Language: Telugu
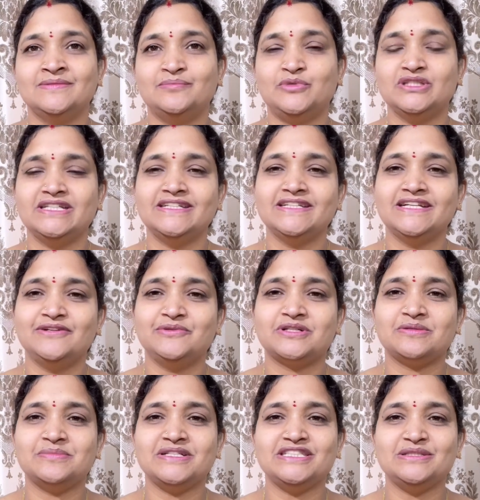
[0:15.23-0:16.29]
మొదటిగా
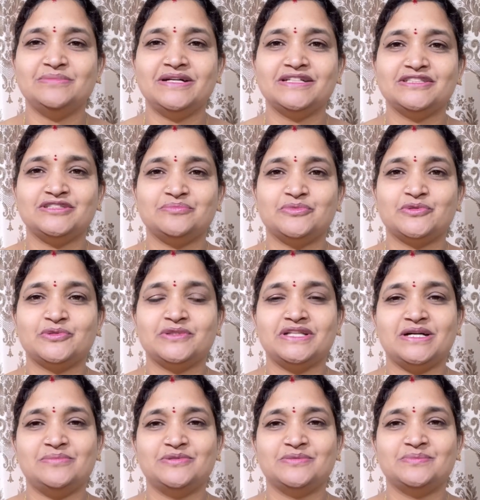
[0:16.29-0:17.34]
ఒక మంచి మాట
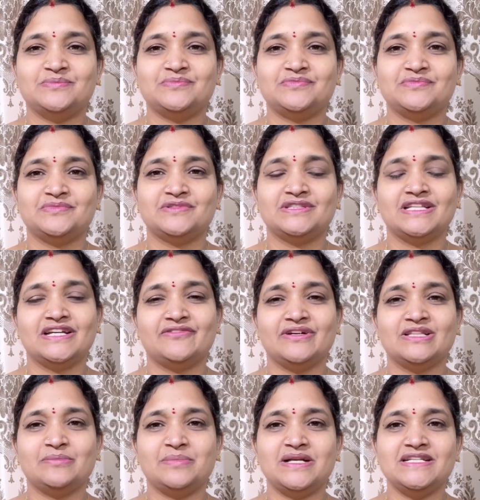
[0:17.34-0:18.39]
చెప్పుకుందాము
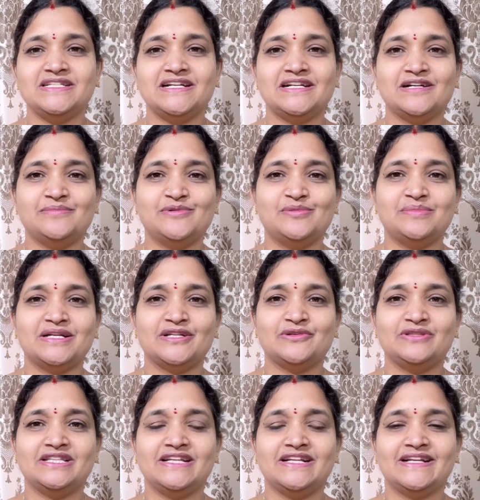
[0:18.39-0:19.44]
తర్వాత పంచాంగము మరియు
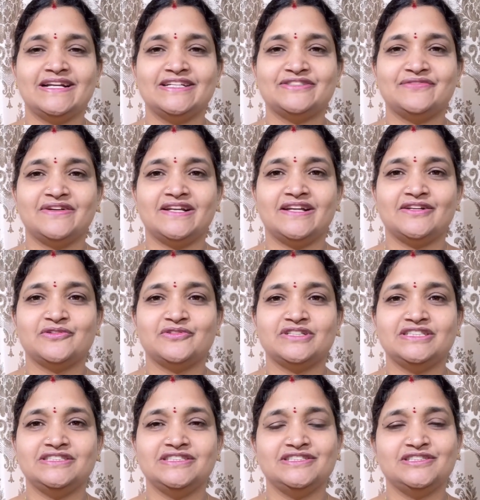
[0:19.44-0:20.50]
దినరాశి ఫలాల
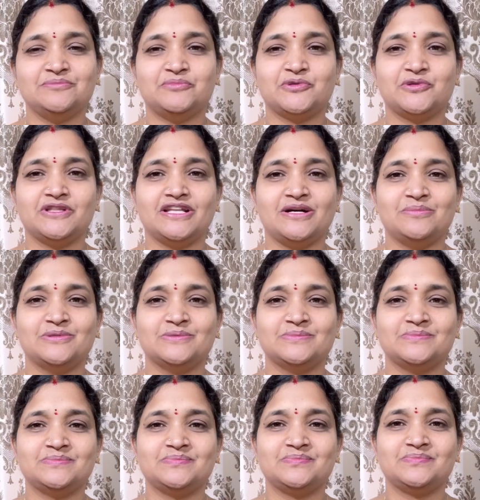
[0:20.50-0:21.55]
గురించి చెప్పుకుందాము
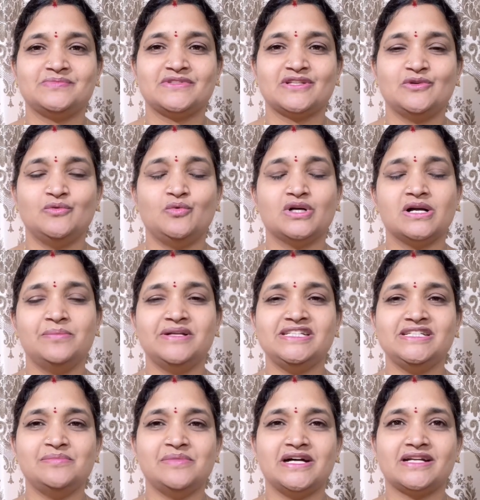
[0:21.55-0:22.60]
ఒక
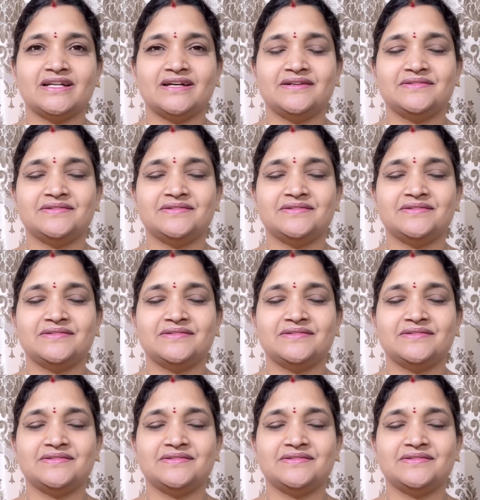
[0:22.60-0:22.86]
మంచి మాట